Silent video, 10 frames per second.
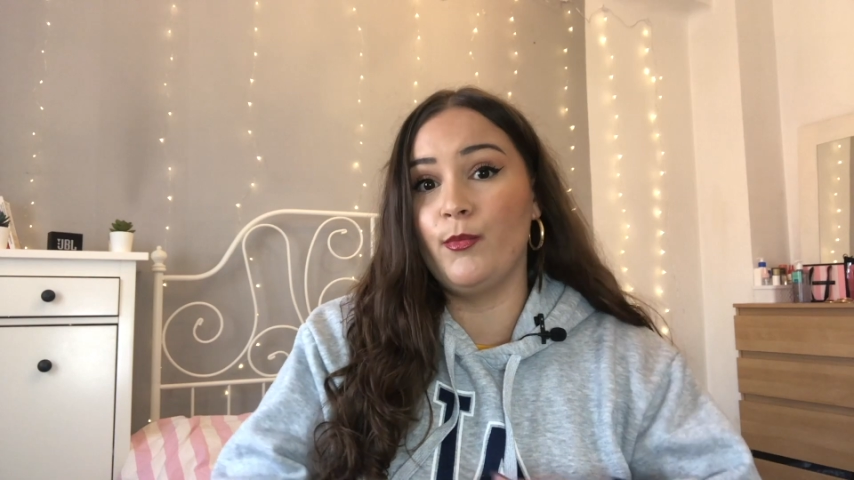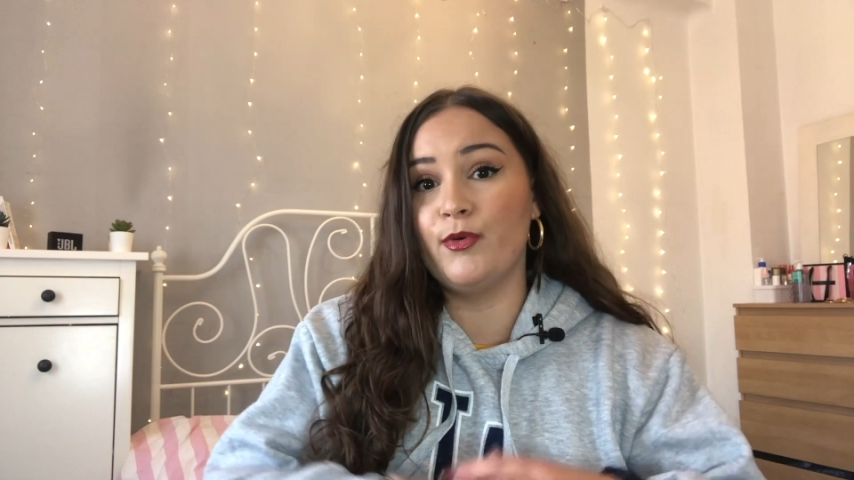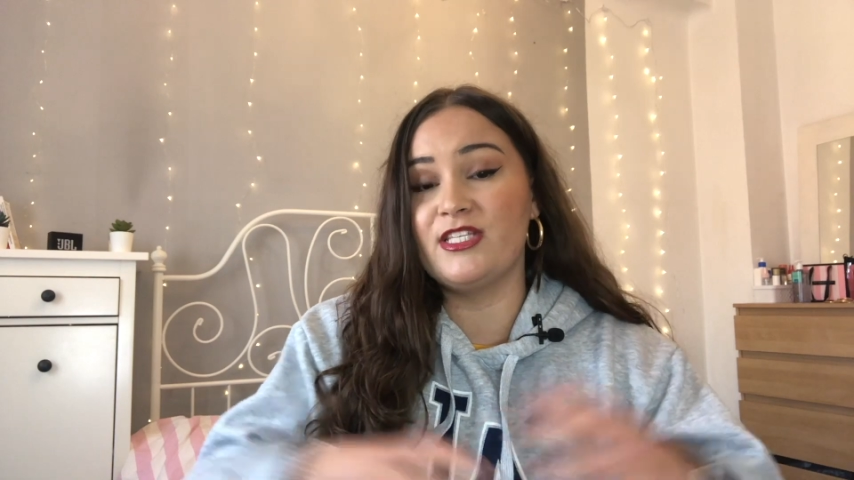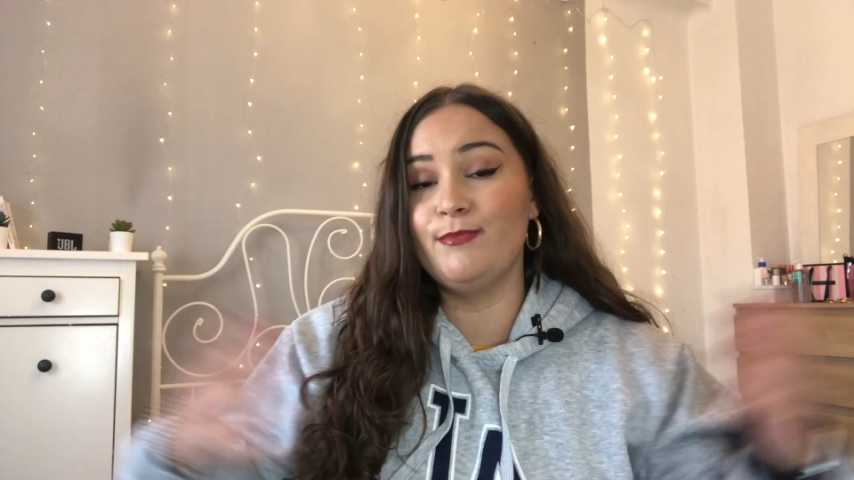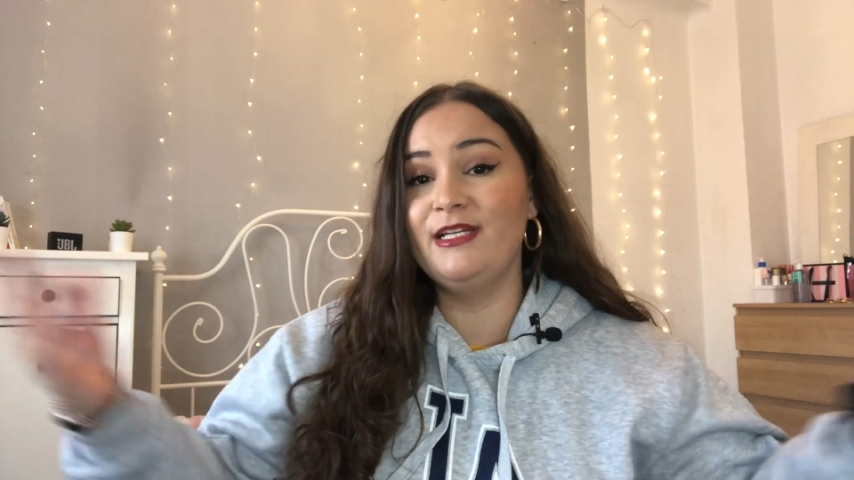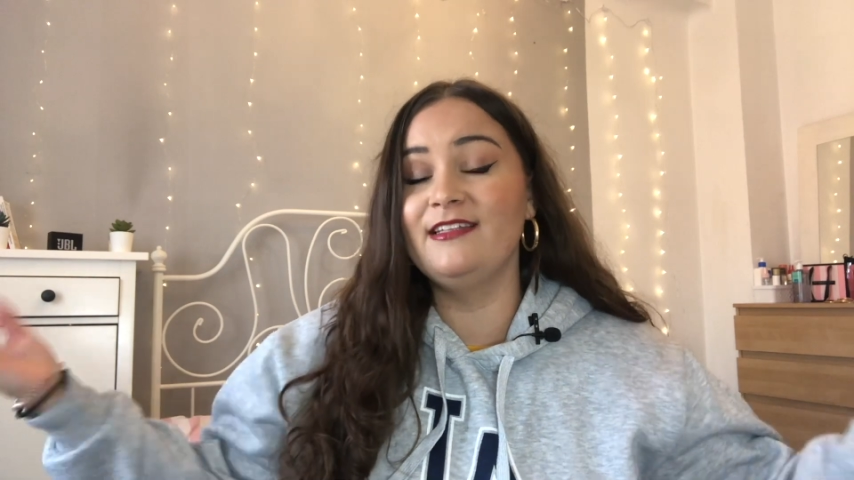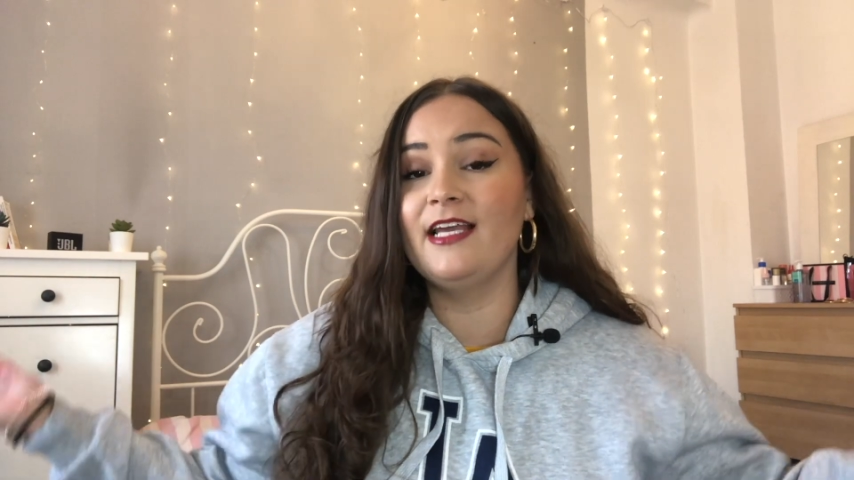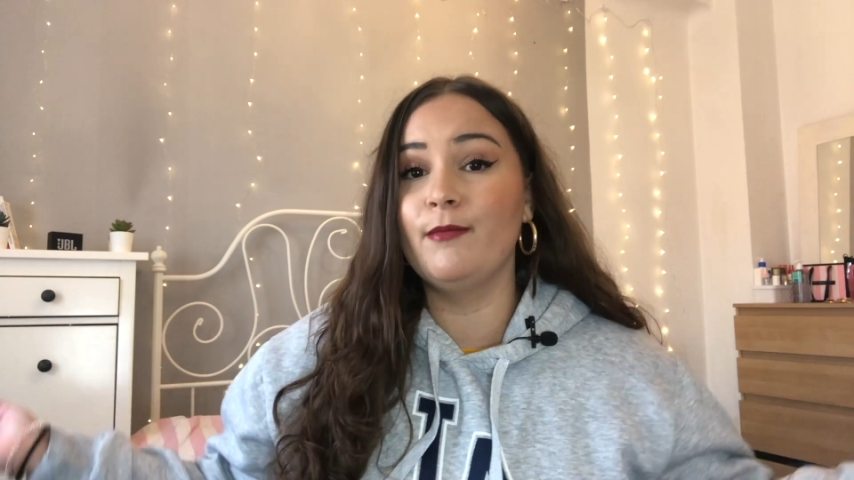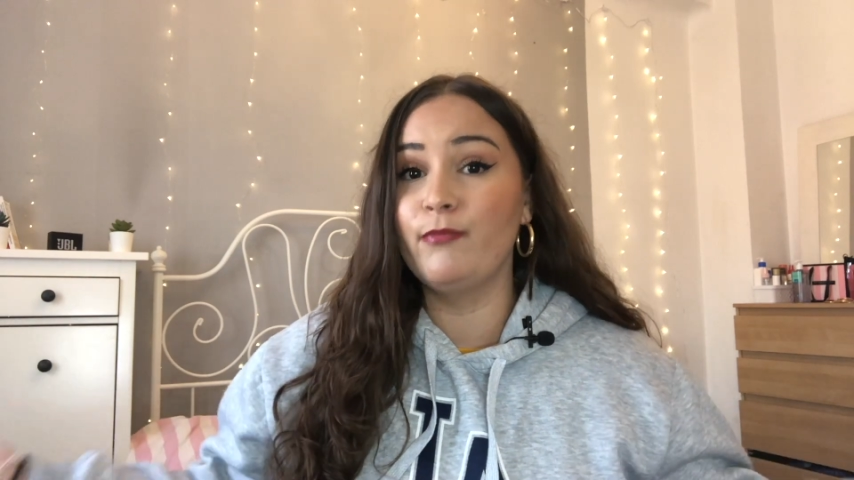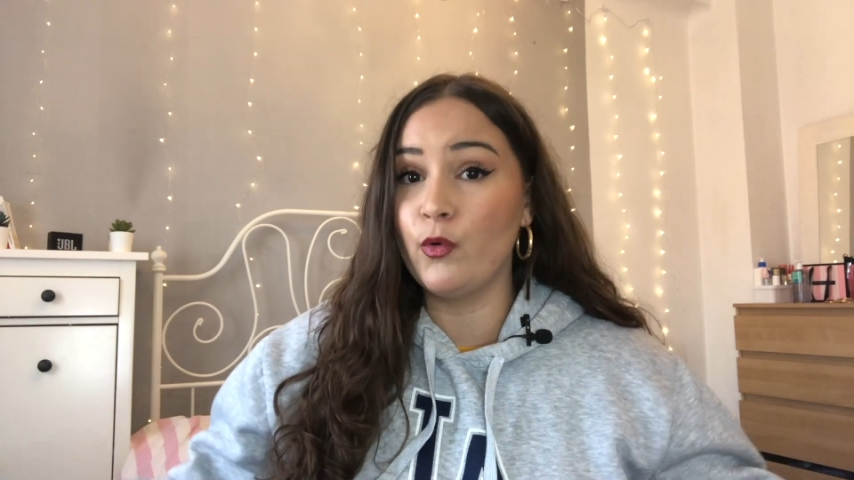possibilités
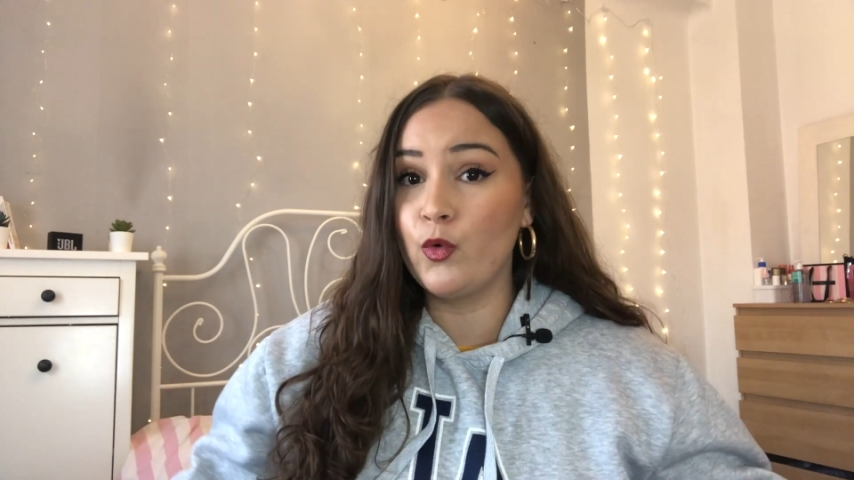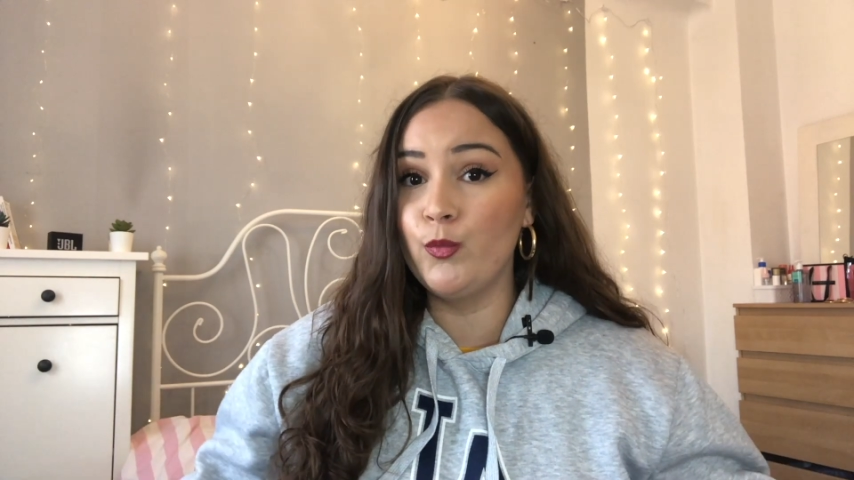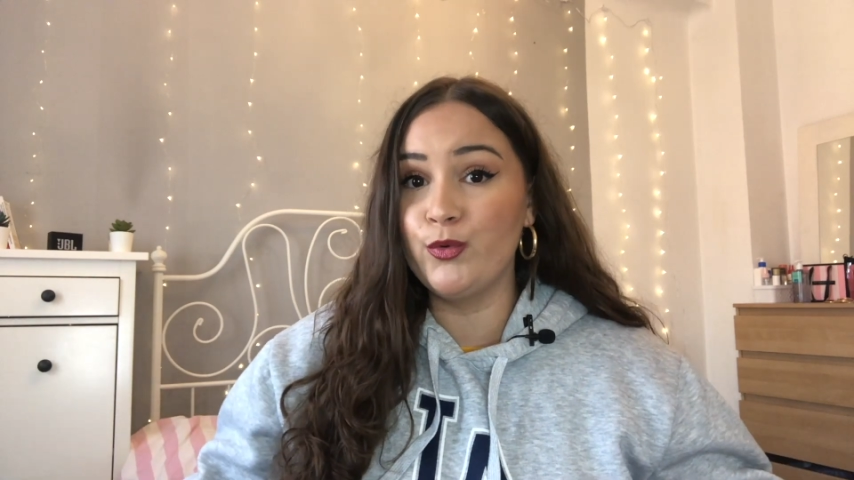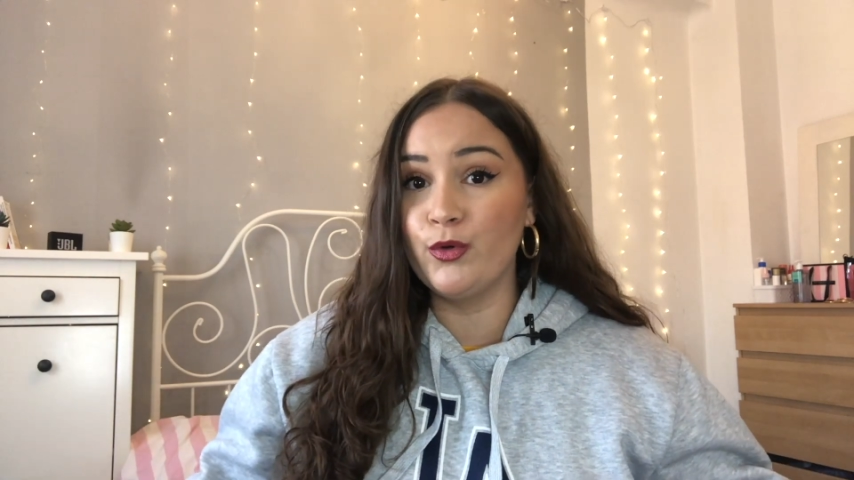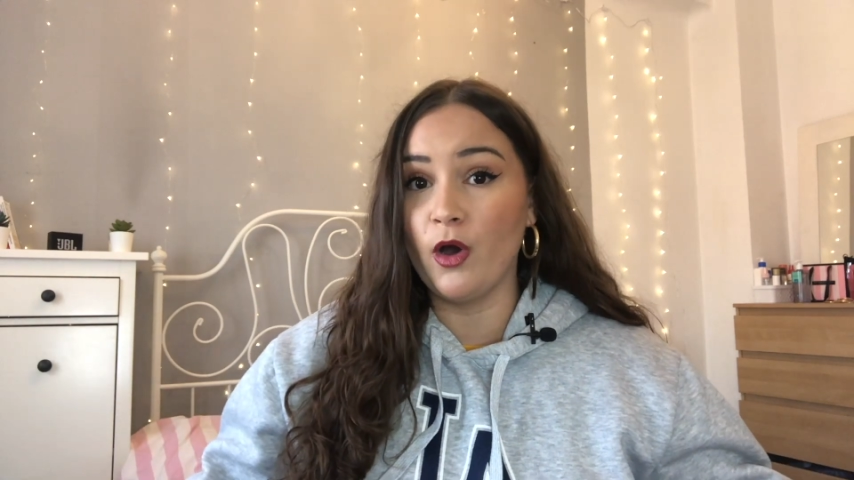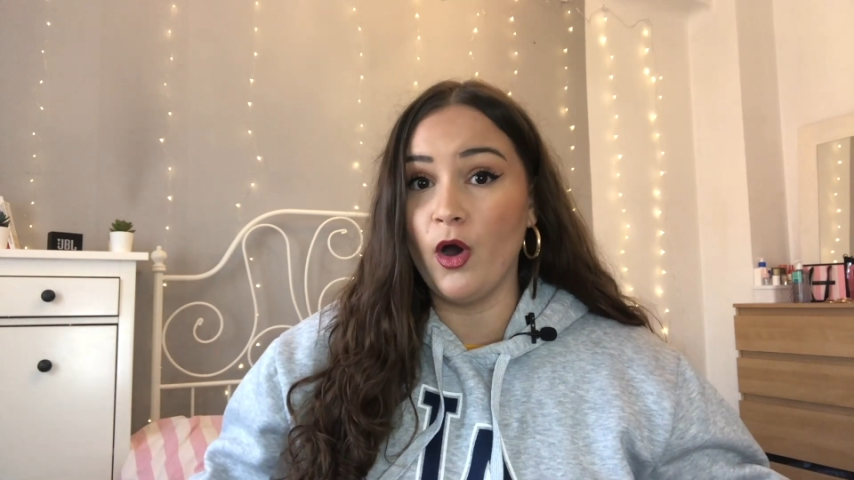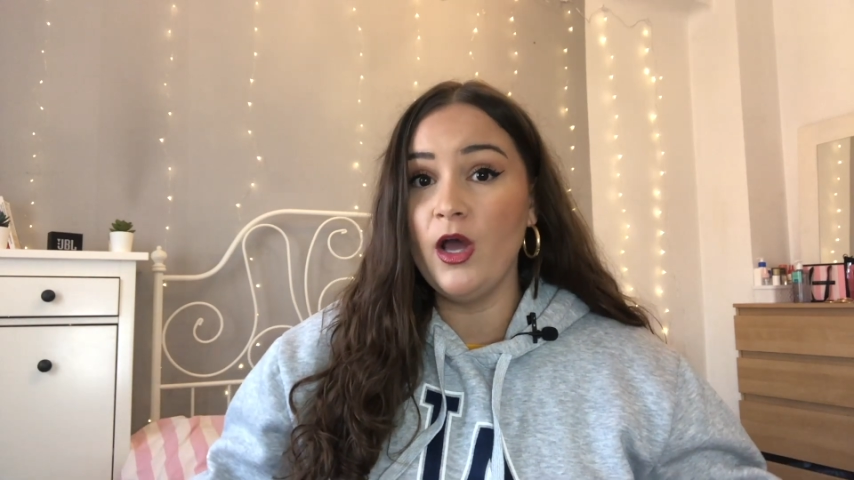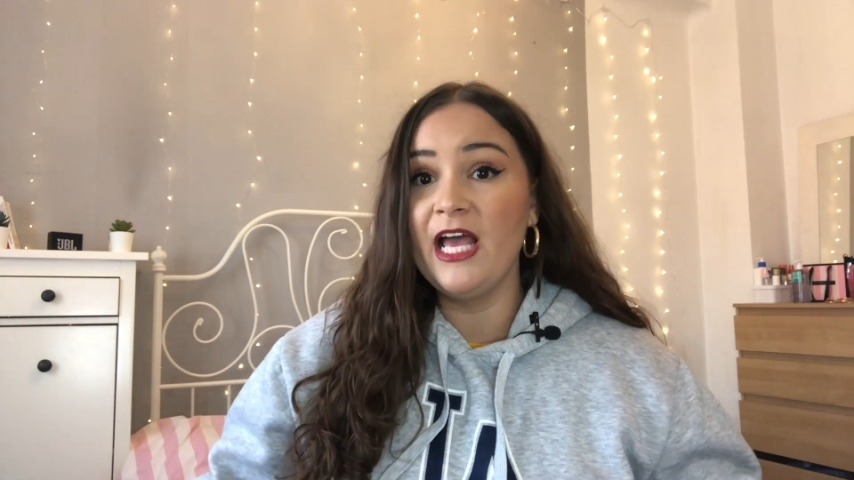est beaucoup plus grand